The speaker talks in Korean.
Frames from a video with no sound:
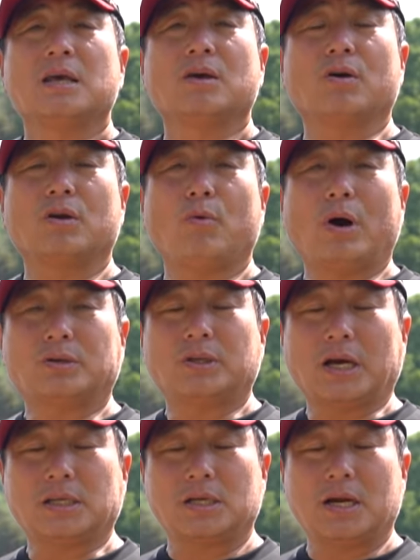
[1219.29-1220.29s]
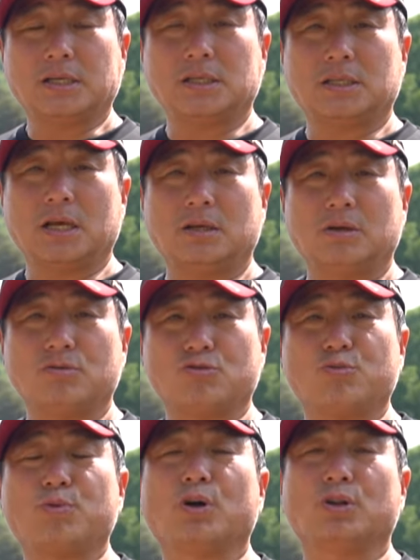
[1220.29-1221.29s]
여기 와서 낚시를 하실 때는
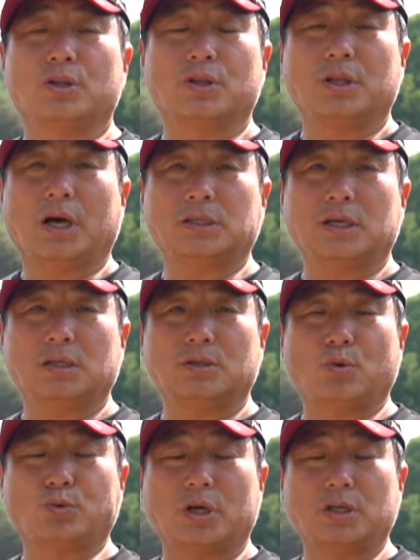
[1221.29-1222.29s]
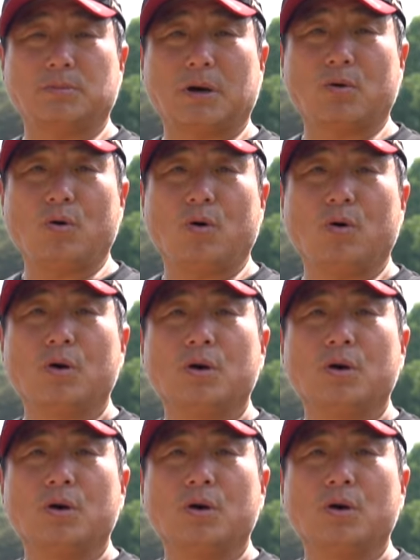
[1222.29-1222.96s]
주변 낚시하는 조사님하고